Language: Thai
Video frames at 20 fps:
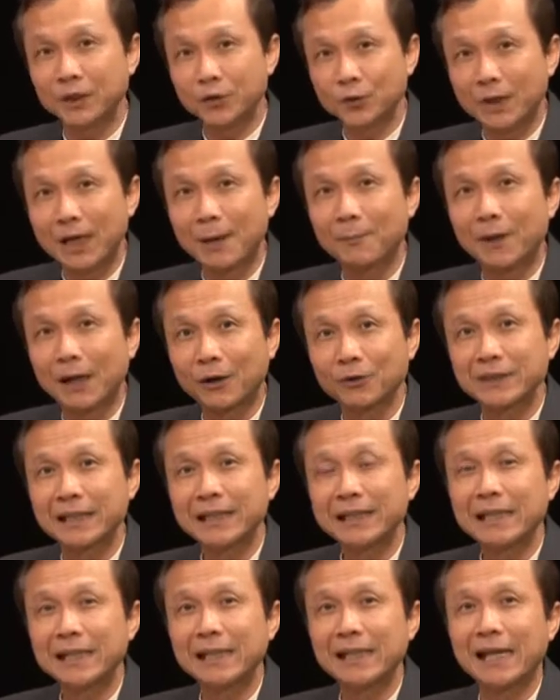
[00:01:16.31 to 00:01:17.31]
มาอยู่กับเรา
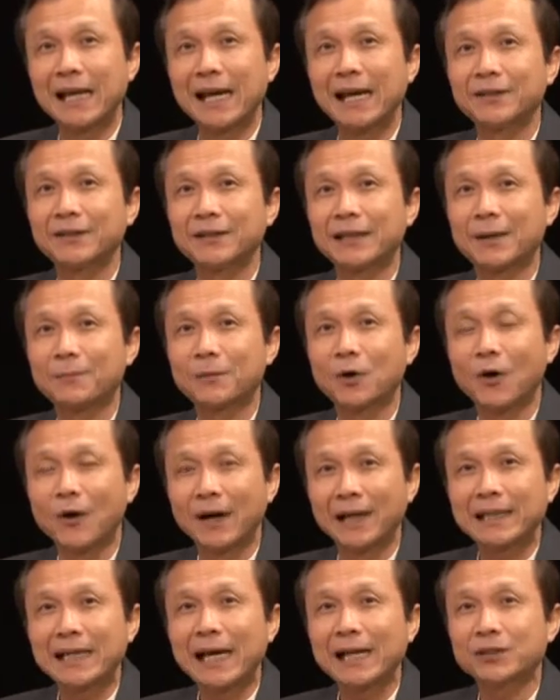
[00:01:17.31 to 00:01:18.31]
ที่นี่แล้วนะครับ ขอ
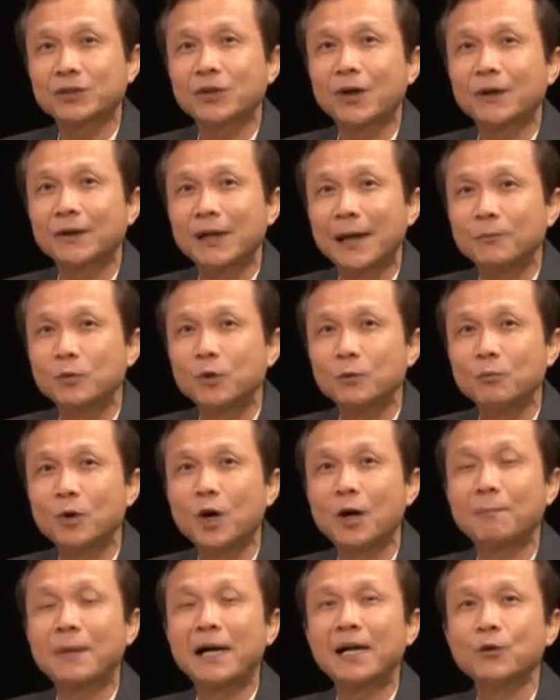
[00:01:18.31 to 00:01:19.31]
ให้การต้อนรับคุณ
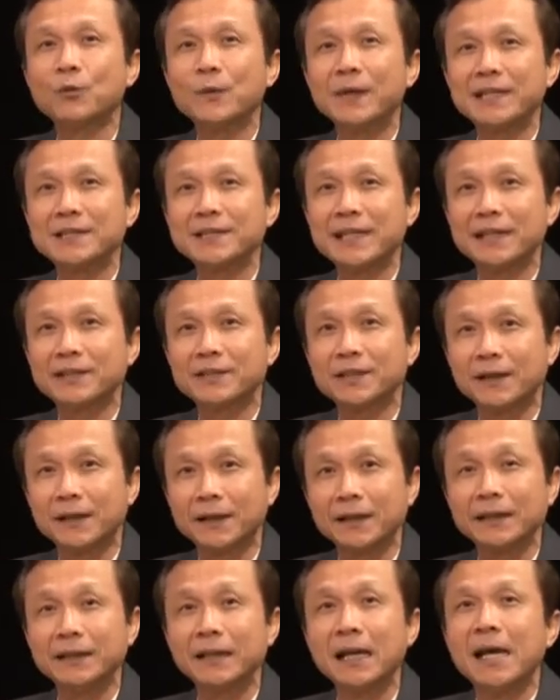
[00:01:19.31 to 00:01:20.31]
พ่อพักวีเสงเจ
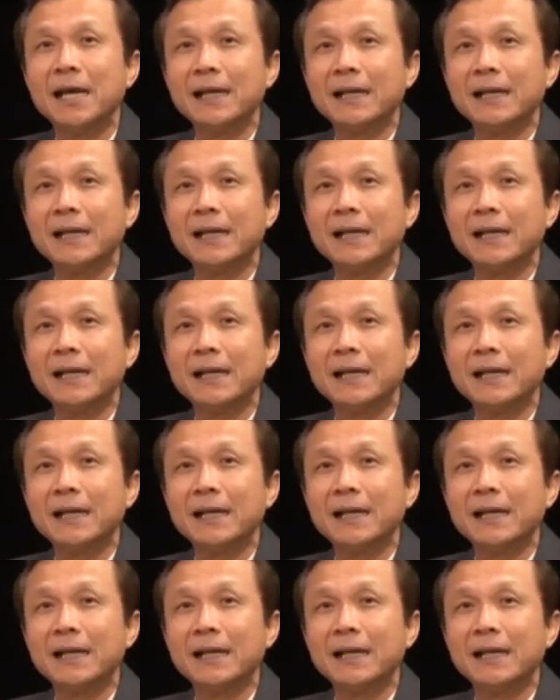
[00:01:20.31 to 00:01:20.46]
ริญ